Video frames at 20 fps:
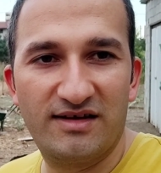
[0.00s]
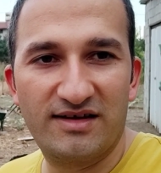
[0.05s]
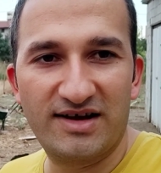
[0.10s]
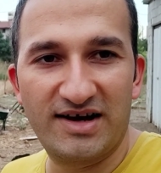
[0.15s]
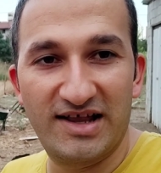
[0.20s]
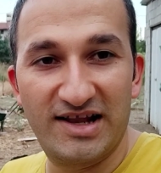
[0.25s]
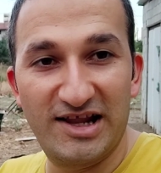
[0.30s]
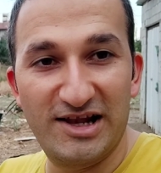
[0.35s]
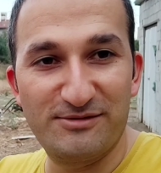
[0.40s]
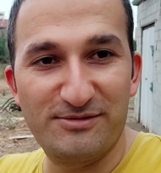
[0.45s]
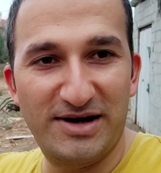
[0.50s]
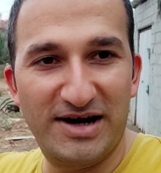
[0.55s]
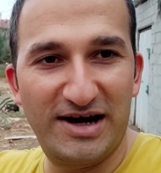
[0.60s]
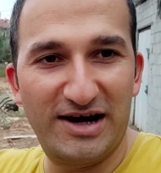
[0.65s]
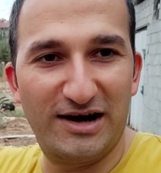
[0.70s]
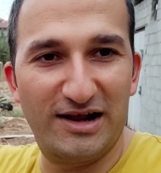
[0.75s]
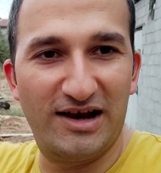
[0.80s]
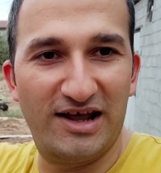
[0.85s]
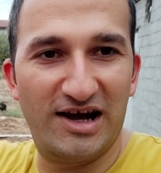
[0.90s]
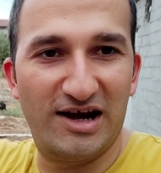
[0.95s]
Kanalıma
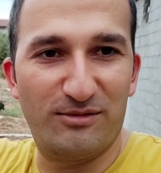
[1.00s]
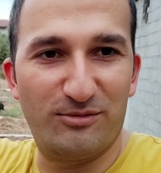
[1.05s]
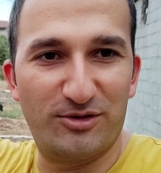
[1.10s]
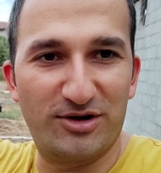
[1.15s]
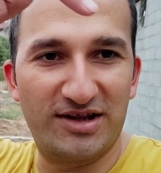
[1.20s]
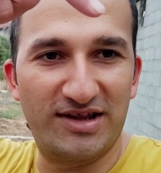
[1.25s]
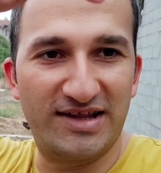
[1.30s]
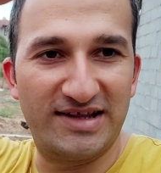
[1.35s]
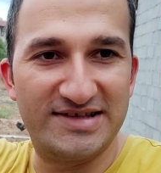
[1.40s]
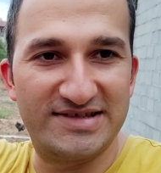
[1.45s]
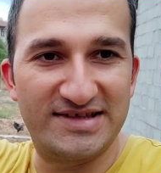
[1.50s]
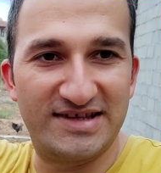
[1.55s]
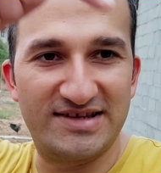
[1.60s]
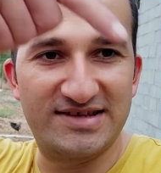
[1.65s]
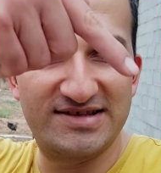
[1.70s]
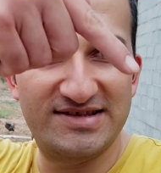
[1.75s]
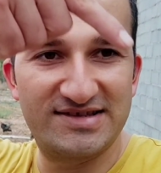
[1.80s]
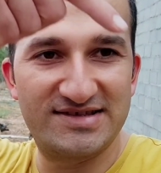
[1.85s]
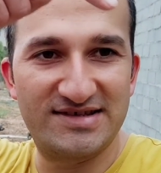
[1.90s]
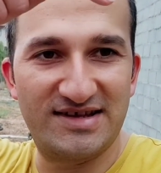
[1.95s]
hala abone
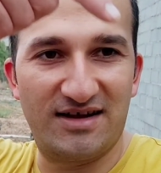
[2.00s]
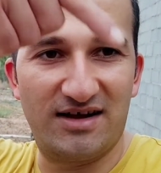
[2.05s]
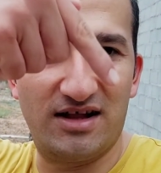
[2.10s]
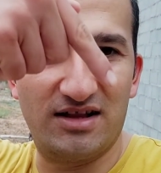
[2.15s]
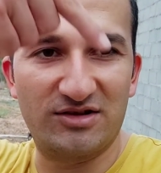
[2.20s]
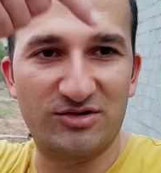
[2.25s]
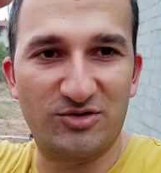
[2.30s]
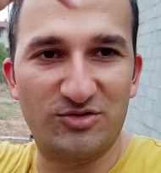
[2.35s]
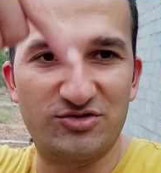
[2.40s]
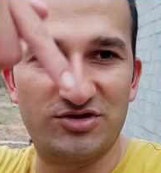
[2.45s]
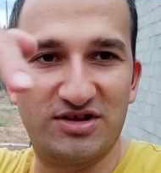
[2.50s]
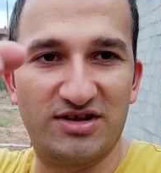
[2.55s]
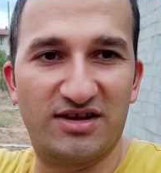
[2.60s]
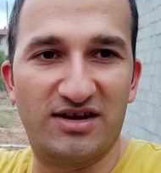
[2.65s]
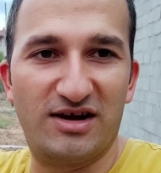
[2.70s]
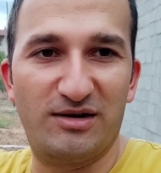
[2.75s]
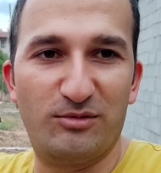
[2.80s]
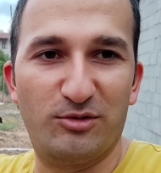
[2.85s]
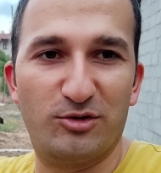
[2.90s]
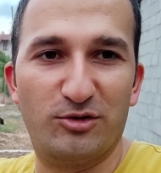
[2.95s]
değilseniz sağ alt köşeden
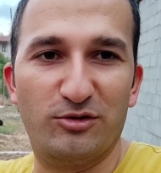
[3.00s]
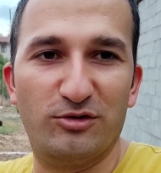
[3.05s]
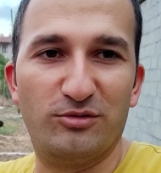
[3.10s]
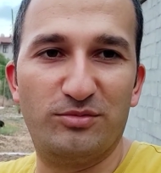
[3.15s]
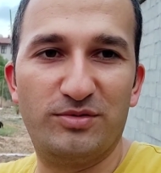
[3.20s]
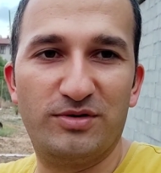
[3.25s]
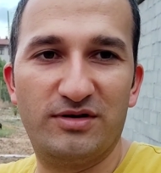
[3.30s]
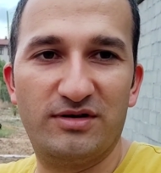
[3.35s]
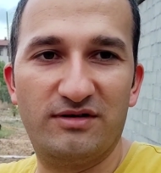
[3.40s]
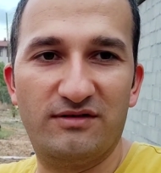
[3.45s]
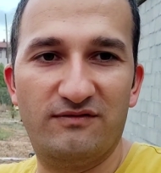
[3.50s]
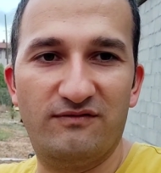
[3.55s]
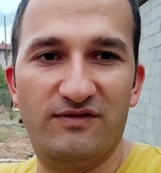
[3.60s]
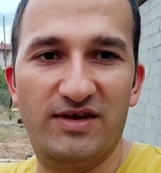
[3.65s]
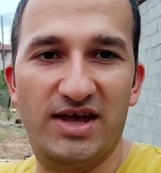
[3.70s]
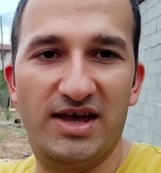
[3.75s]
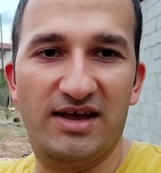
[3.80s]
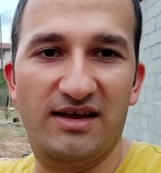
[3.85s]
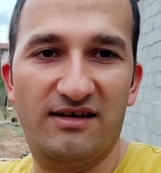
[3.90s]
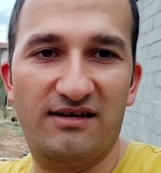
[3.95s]
abone olup
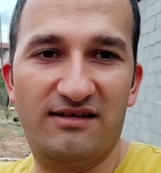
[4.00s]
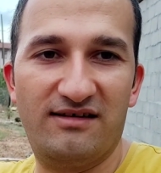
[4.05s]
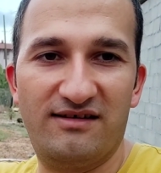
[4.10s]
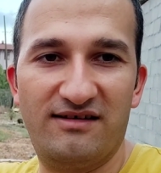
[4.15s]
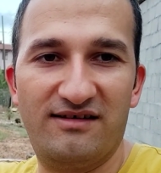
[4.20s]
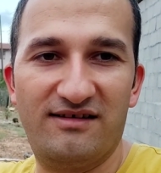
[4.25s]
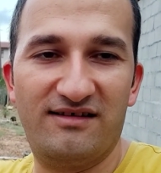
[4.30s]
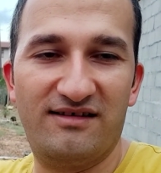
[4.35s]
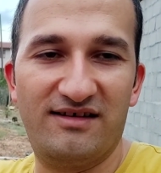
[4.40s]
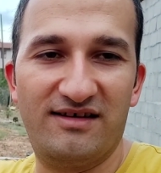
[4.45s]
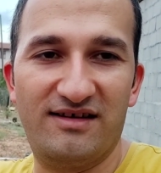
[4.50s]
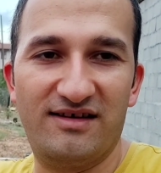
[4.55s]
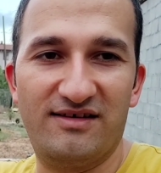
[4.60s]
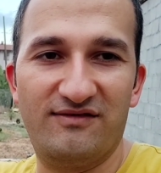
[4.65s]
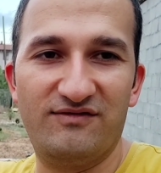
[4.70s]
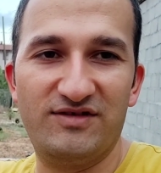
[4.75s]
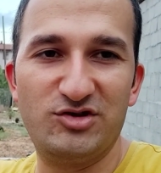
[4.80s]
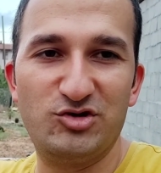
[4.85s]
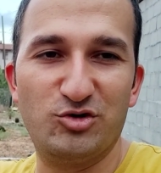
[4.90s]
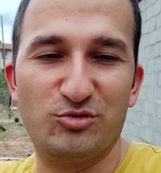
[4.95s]
ve
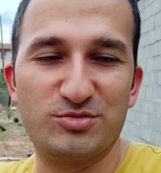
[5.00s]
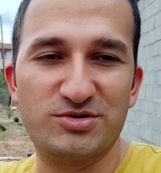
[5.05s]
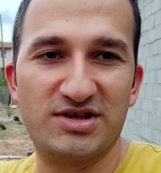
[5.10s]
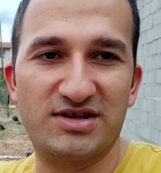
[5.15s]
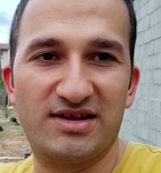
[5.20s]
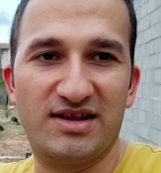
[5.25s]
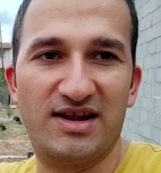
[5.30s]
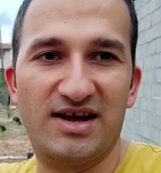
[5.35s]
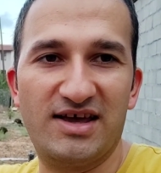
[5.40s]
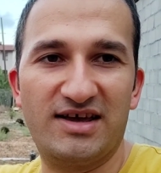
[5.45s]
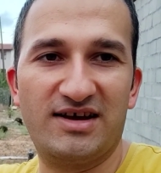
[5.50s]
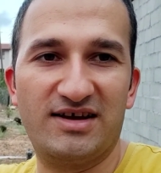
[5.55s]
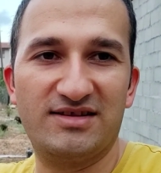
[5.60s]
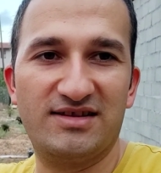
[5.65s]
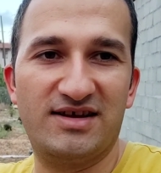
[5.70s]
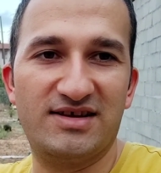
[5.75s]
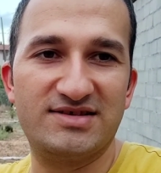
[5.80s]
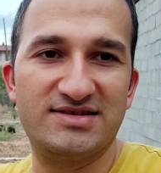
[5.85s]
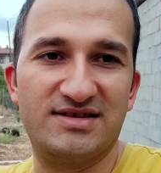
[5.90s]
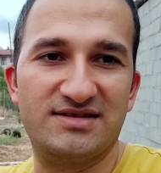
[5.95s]
videomuza da like
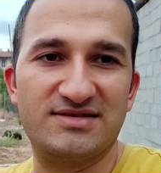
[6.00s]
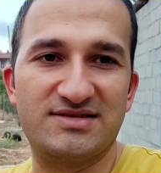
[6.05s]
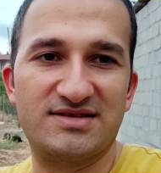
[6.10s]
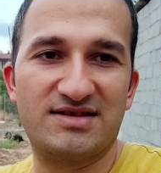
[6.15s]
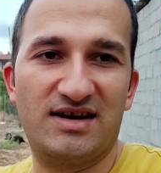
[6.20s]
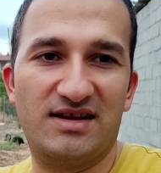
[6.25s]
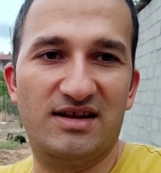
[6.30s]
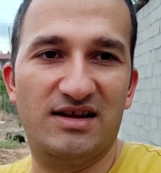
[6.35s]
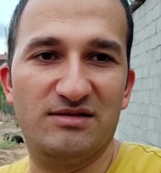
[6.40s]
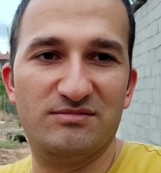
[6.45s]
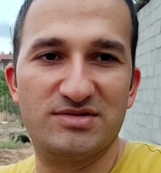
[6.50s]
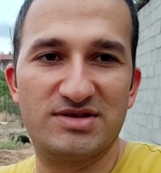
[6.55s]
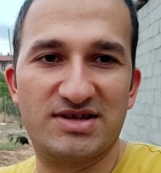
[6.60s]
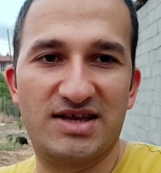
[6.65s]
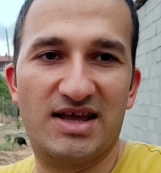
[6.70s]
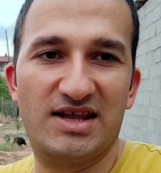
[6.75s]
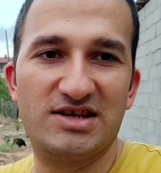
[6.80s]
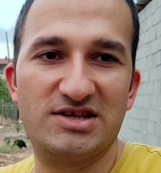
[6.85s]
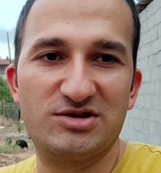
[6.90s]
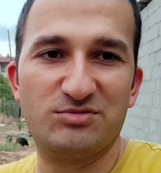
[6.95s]
atarsanız kanalımız
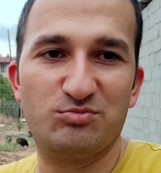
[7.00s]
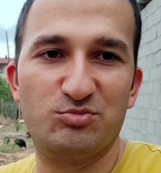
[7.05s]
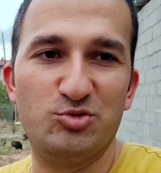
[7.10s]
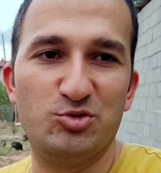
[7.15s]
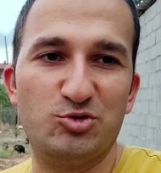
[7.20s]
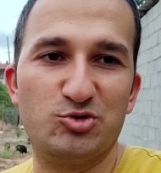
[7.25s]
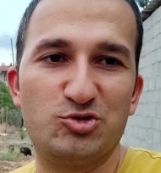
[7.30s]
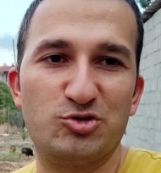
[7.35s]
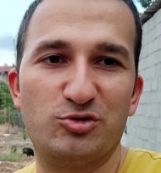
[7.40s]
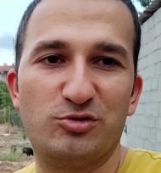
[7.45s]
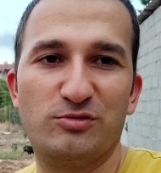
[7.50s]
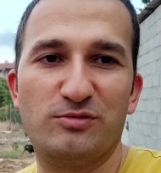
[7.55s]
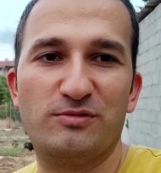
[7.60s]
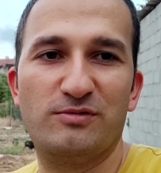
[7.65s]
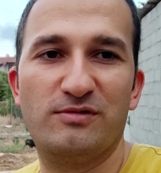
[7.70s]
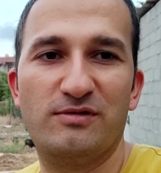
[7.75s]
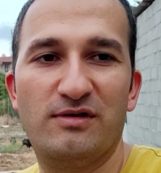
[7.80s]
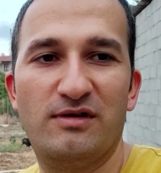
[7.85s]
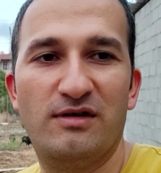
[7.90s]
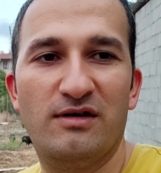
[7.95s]
gelişip büyüsün.
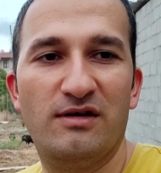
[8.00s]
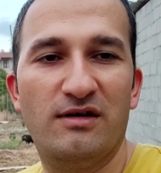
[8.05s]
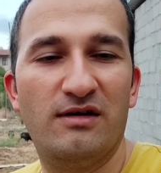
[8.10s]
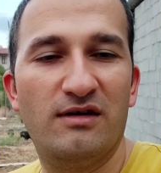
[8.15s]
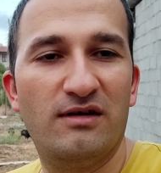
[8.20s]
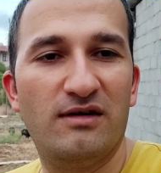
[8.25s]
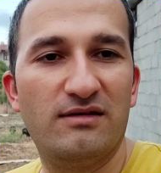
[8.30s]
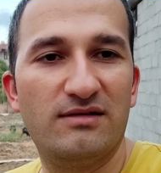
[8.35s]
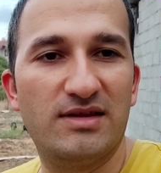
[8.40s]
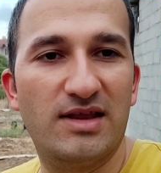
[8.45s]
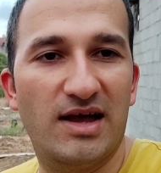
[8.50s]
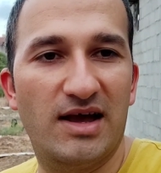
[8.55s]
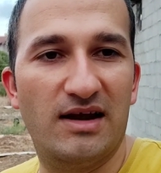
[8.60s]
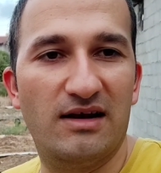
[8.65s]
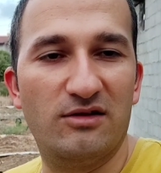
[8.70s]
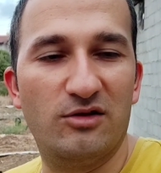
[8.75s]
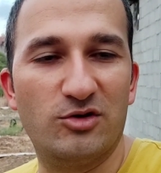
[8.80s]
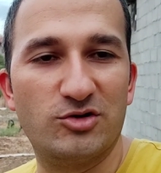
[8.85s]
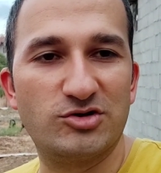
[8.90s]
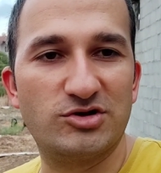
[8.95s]

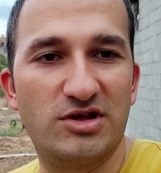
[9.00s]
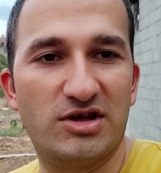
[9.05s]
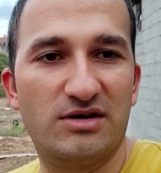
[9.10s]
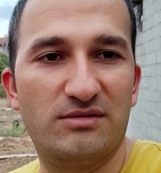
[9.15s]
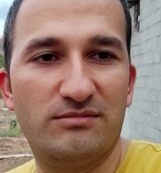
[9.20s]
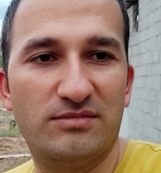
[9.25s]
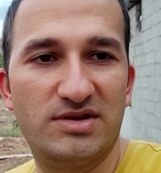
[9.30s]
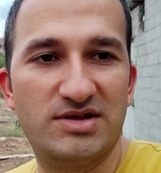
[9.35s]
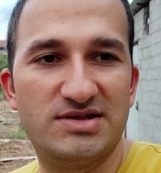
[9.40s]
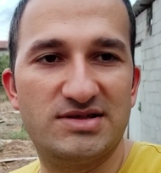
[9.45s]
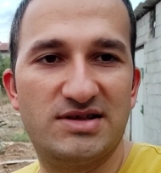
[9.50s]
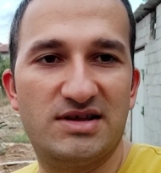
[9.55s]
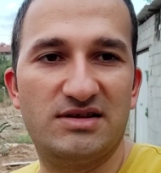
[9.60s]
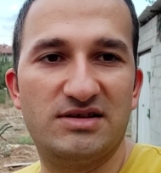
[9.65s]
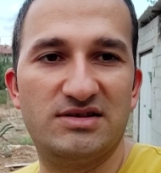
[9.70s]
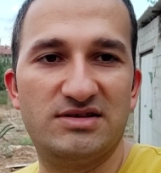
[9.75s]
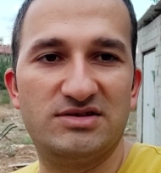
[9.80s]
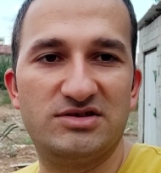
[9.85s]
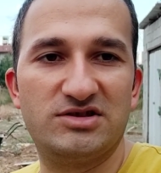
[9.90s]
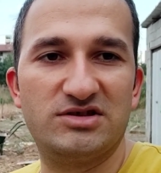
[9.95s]
Değerli dostlarım
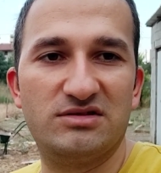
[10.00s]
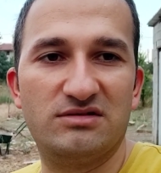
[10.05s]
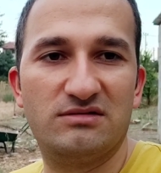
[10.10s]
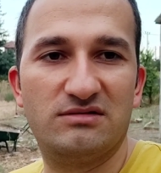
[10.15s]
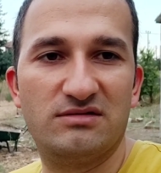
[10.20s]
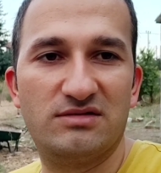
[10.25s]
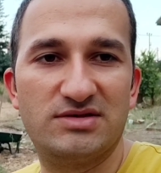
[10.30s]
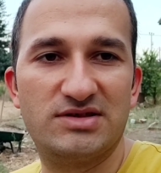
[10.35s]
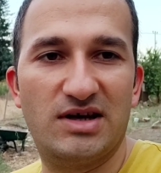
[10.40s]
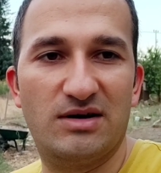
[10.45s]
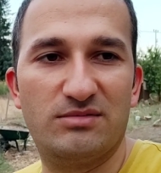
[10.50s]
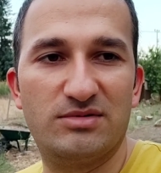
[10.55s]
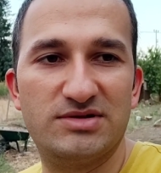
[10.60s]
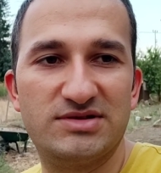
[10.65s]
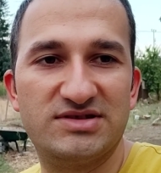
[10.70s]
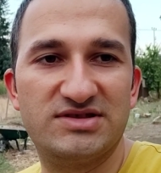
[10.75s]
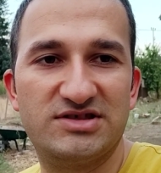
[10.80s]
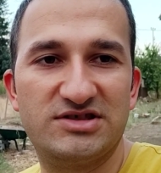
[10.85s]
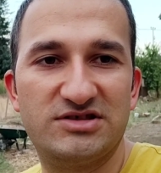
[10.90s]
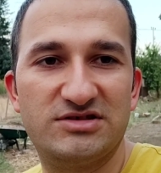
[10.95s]
izlediğiniz için,
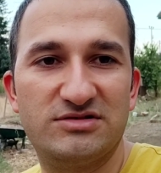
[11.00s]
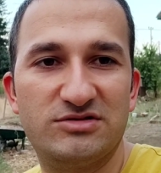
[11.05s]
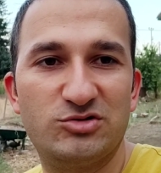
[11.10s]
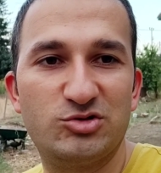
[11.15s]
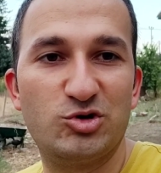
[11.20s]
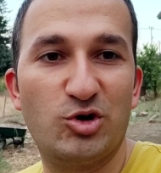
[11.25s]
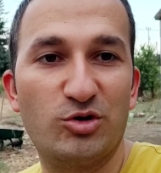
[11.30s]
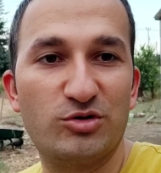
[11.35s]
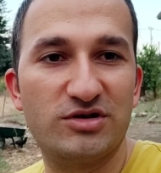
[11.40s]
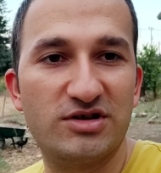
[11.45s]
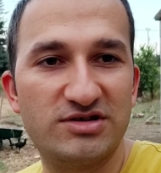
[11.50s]
sabrınız için çok